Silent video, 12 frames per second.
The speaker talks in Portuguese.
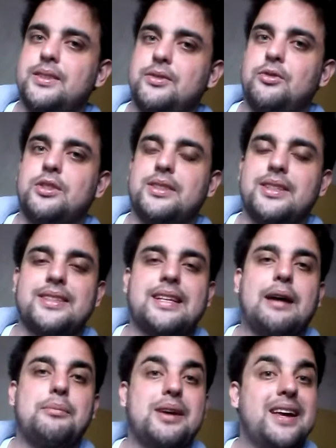Se você
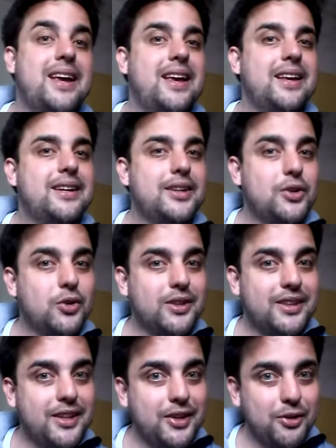saber quem criou
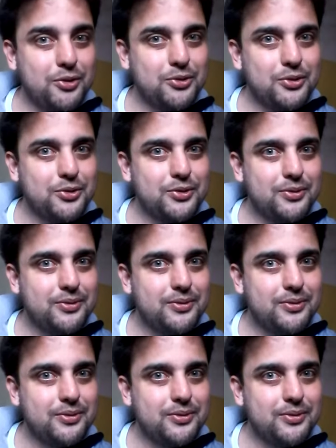Deus,